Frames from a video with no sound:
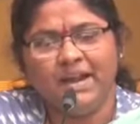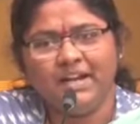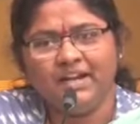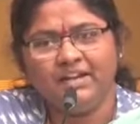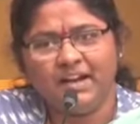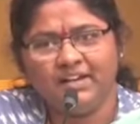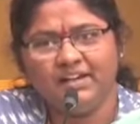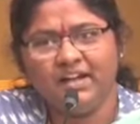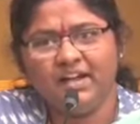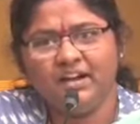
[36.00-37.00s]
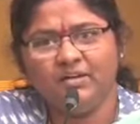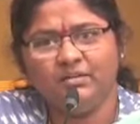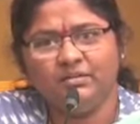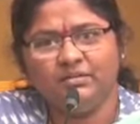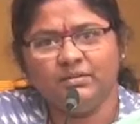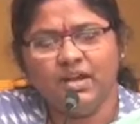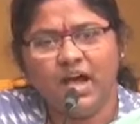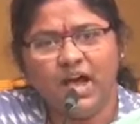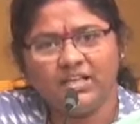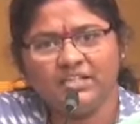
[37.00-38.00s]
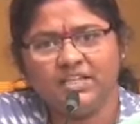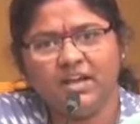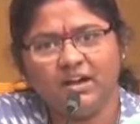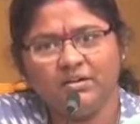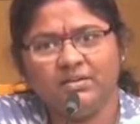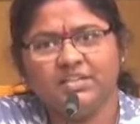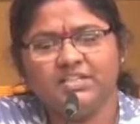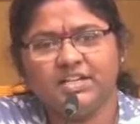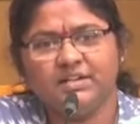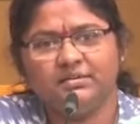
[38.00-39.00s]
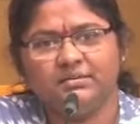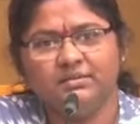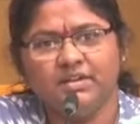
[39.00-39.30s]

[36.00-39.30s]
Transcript: మహిళలను అన్ని రంగాల్లో ఆస్తి హక్కు ఇచ్చారు